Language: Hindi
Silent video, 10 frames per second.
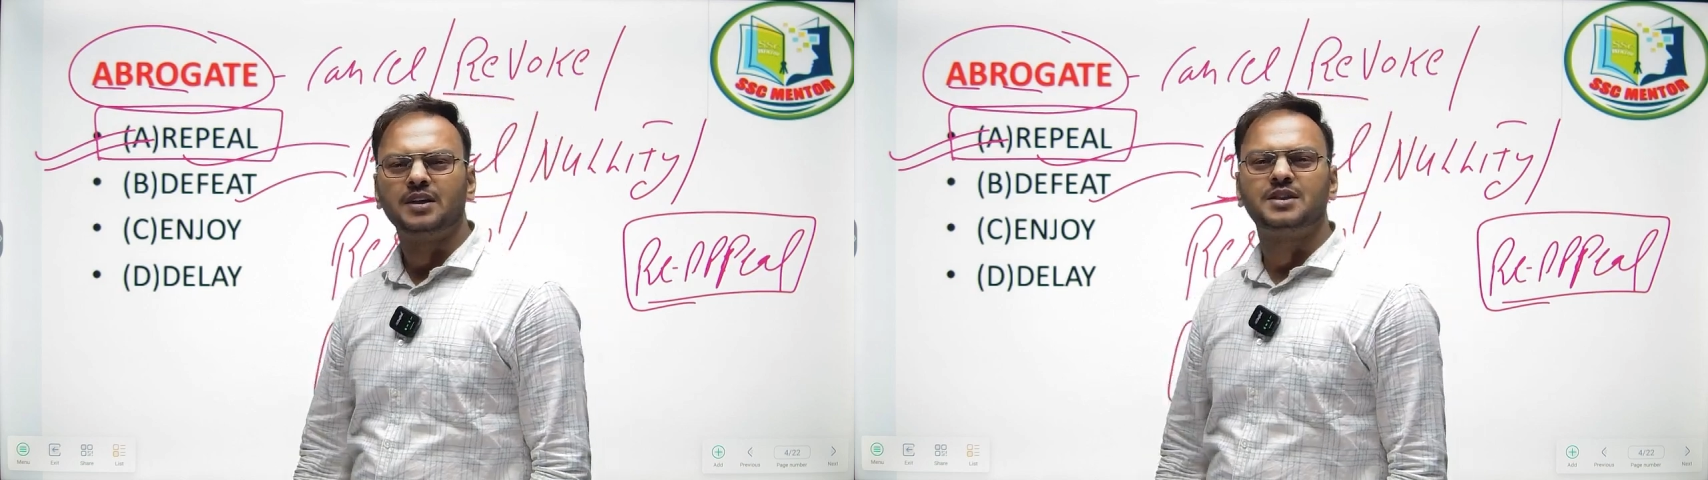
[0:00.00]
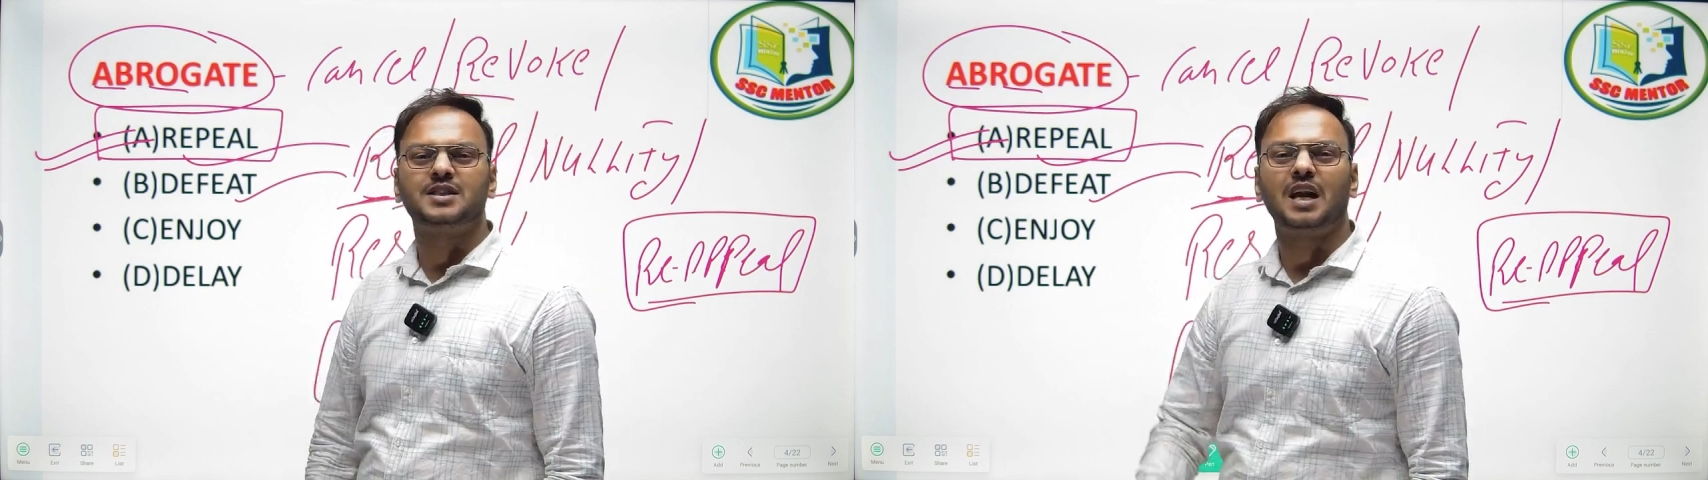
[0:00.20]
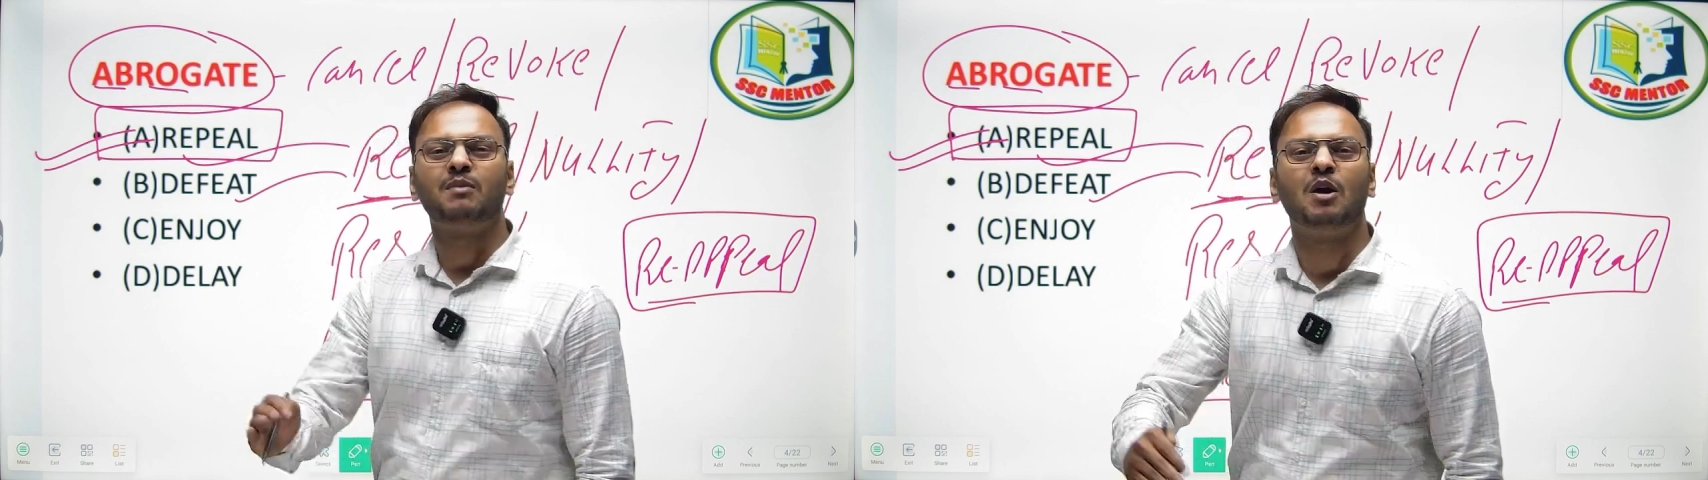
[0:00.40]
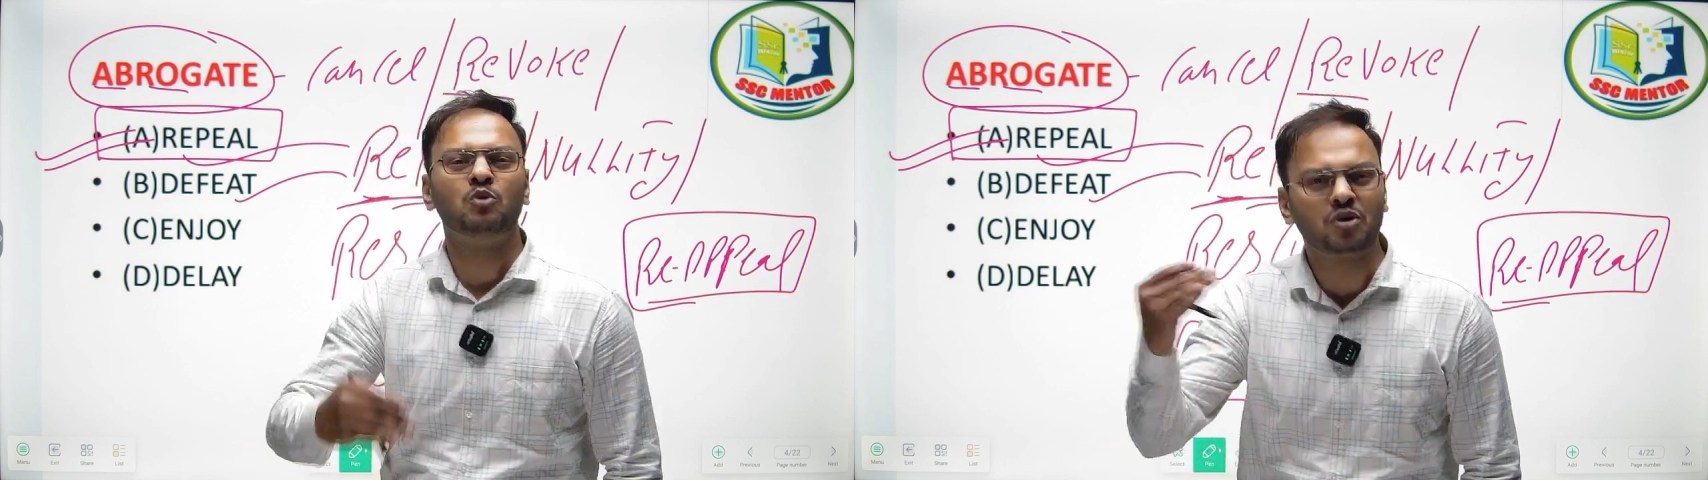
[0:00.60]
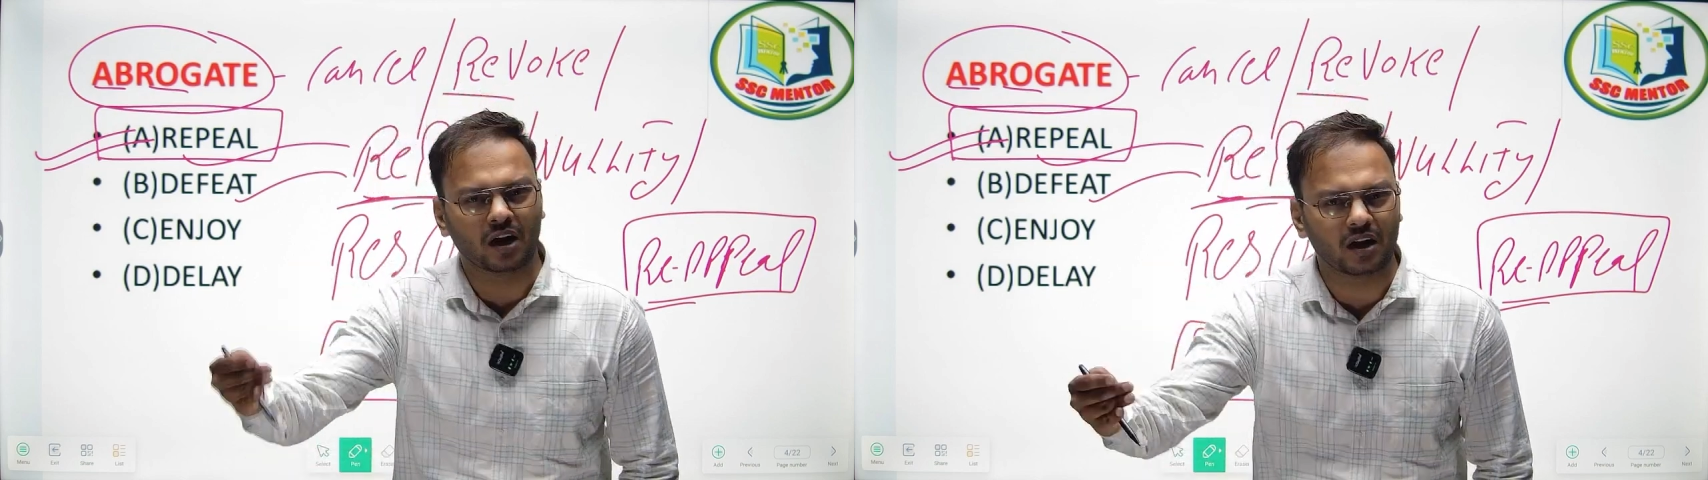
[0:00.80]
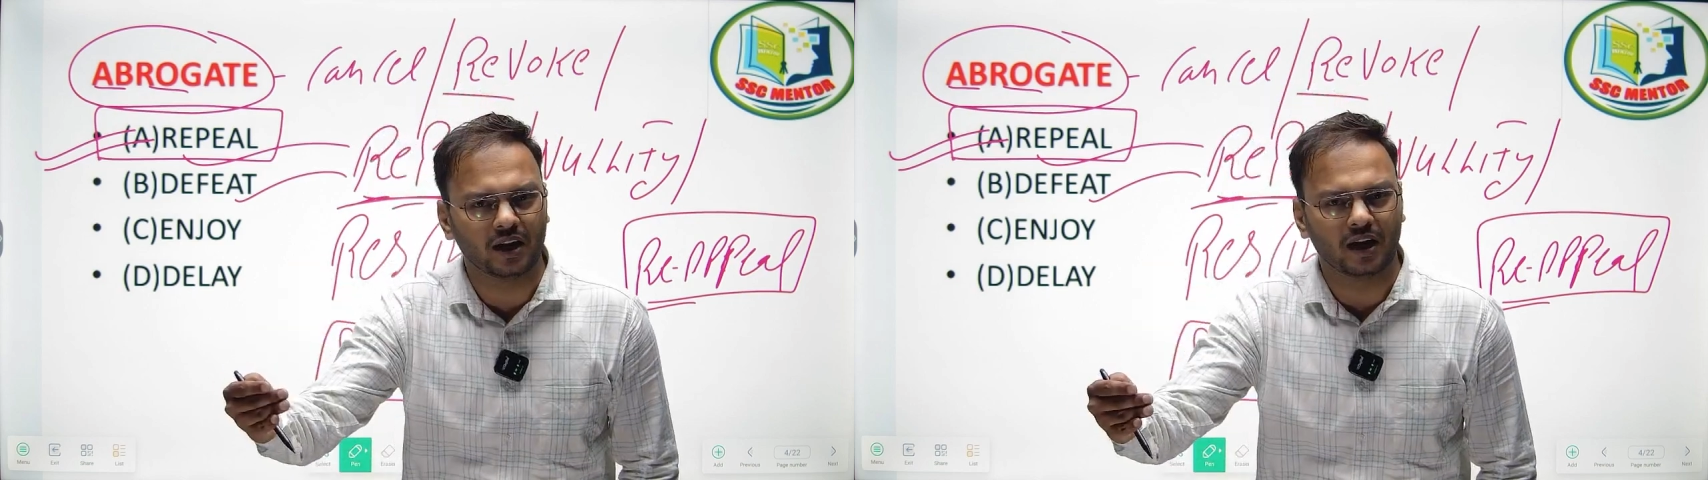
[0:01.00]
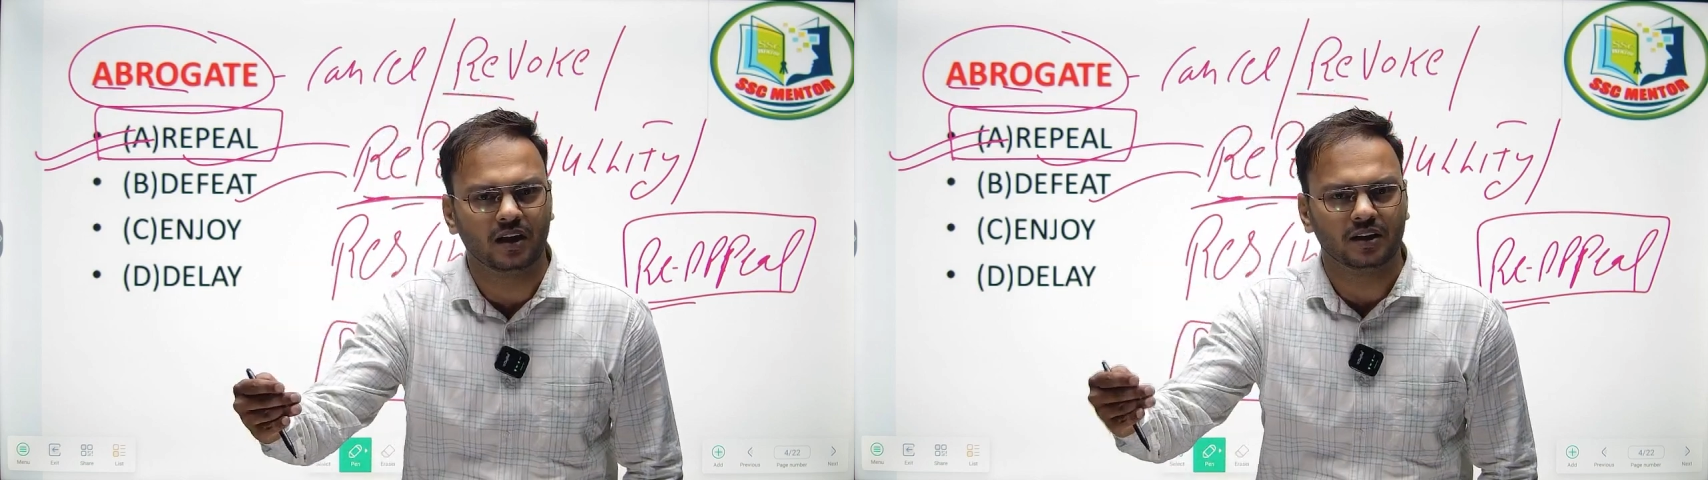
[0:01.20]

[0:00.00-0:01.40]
सरमाउंट कर लेना